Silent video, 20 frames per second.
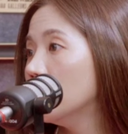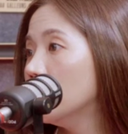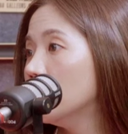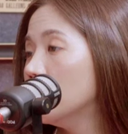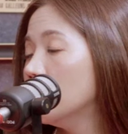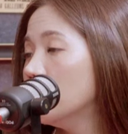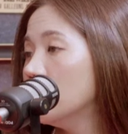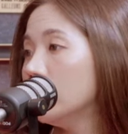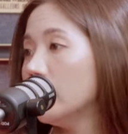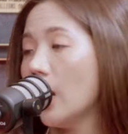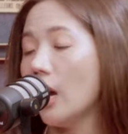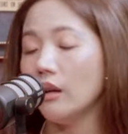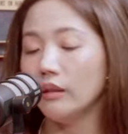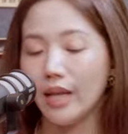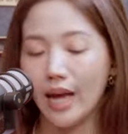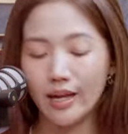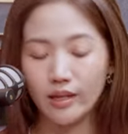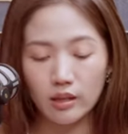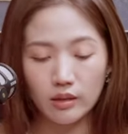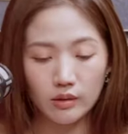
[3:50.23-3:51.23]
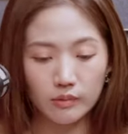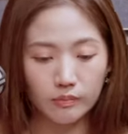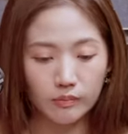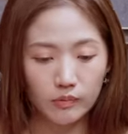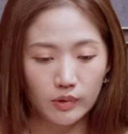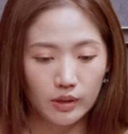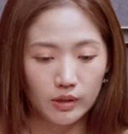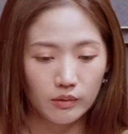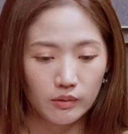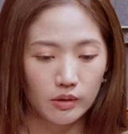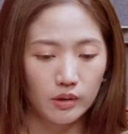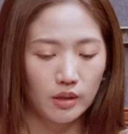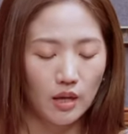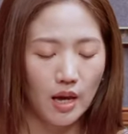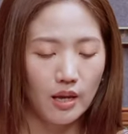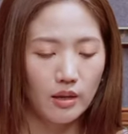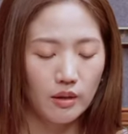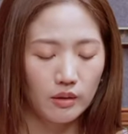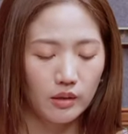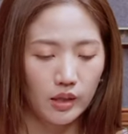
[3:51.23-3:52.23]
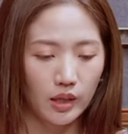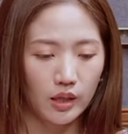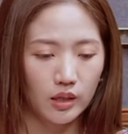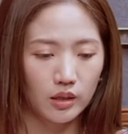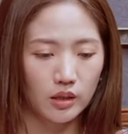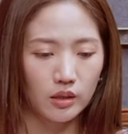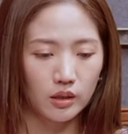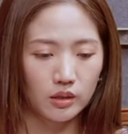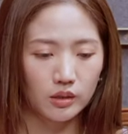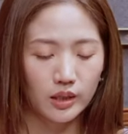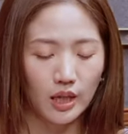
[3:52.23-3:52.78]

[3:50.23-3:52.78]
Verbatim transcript: 懂，然后他的他的那个